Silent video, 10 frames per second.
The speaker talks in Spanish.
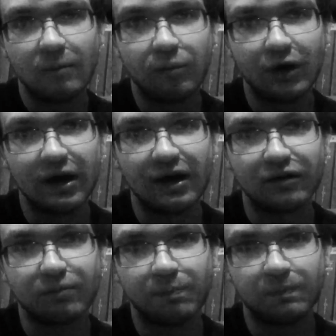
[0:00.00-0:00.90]

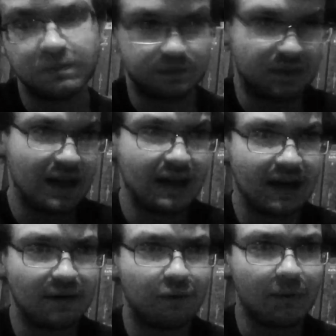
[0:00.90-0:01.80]
pues
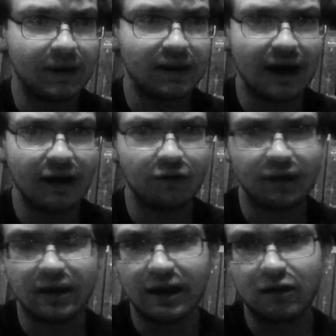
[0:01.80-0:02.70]
tienen que fomentar o
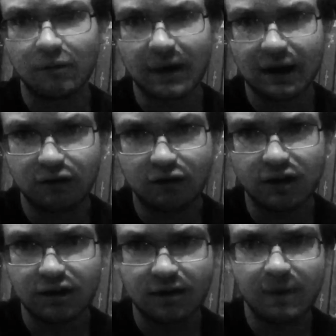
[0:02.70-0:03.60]
tienen que tomar
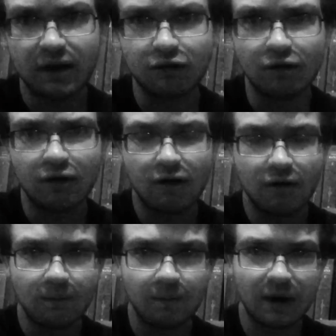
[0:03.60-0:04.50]
acciones de peso
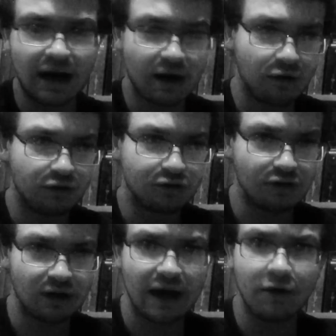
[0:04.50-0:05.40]
para
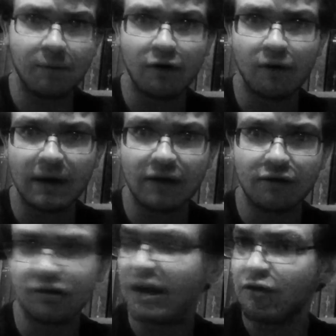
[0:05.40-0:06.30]
controlar o por lo
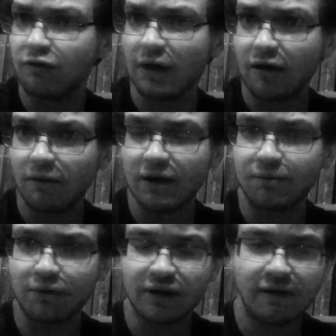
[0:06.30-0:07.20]
menos ayudar lo más
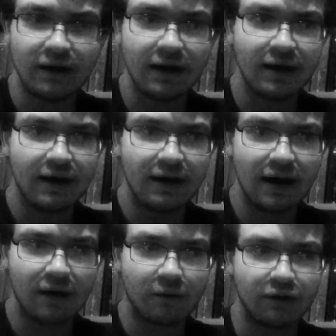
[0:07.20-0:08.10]
posible
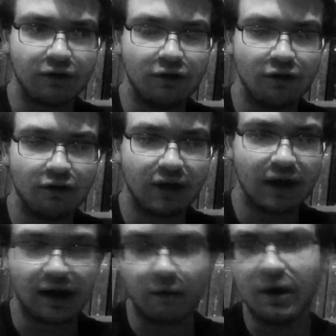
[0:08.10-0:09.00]
la cuestión
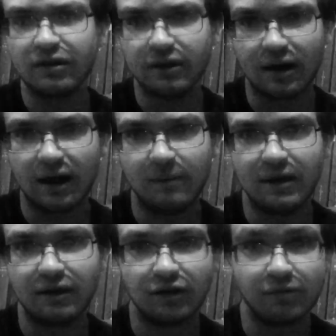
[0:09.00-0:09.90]
nicaragüense,
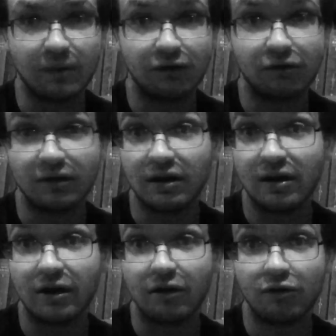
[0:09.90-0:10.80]
además de los aspectos que tienen
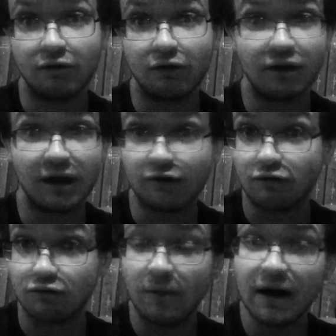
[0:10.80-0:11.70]
que ver con los
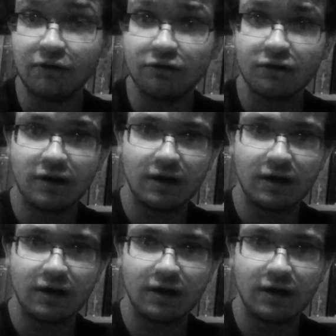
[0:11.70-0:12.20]
derechos humanos